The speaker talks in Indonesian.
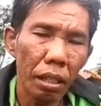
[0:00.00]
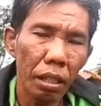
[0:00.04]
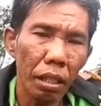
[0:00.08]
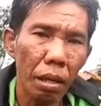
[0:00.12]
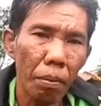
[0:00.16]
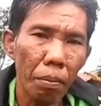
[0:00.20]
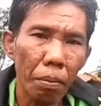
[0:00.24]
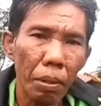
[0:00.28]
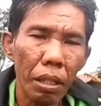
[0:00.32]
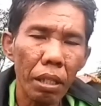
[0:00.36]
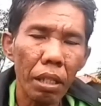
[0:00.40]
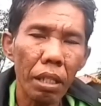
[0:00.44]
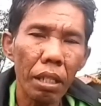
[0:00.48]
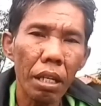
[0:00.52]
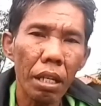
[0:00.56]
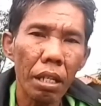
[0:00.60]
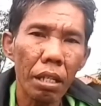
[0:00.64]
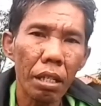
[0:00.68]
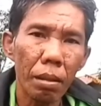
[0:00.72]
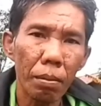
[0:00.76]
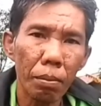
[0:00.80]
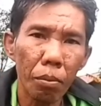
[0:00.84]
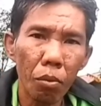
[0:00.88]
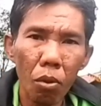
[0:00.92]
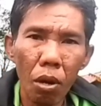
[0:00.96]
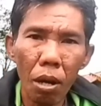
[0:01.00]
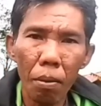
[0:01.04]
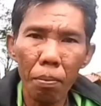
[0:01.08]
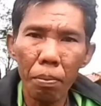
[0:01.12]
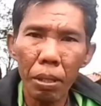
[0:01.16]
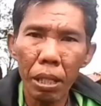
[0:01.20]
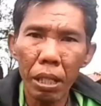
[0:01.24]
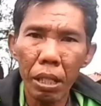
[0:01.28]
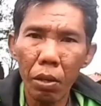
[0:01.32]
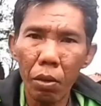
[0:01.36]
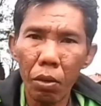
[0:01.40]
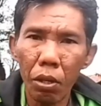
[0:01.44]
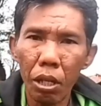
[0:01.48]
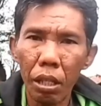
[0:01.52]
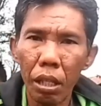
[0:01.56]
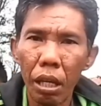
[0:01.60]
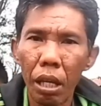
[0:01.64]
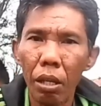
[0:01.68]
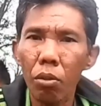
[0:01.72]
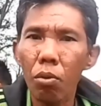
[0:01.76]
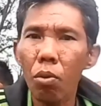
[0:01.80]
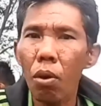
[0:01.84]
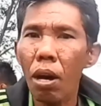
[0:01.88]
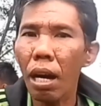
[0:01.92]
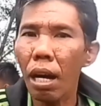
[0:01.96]
tetapi tidak semua video
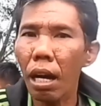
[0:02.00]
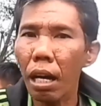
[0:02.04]
kita itu